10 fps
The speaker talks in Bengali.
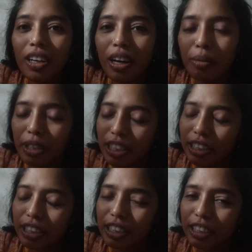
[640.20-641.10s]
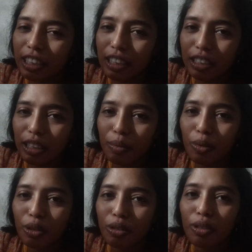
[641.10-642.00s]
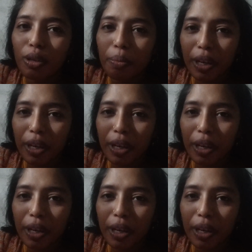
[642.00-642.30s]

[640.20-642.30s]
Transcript: আমি খাবার রেডি করে ডাকলে নিয়ে আসবি যাও